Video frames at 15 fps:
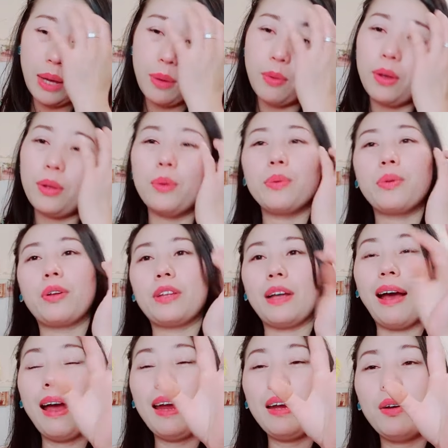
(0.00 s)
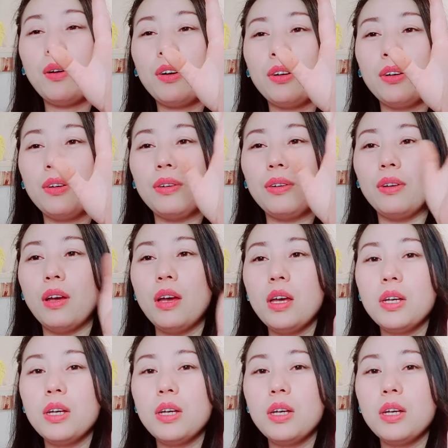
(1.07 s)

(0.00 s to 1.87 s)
kế ô dù cho tận cái nó nư